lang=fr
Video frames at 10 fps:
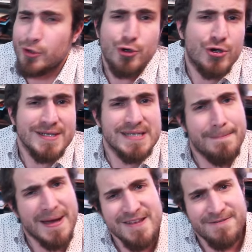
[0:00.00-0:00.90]
Donc quand c'est
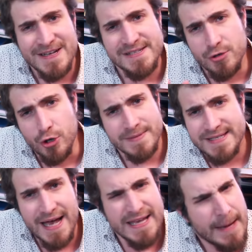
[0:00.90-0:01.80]
manifeste comme
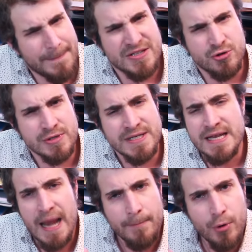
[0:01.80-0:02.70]
ça, il n'y a pas de
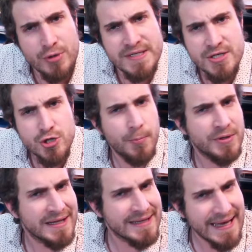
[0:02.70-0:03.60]
souci, la procédure
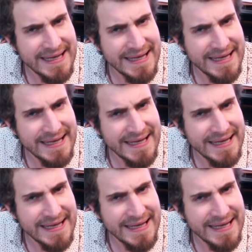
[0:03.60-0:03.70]
peut être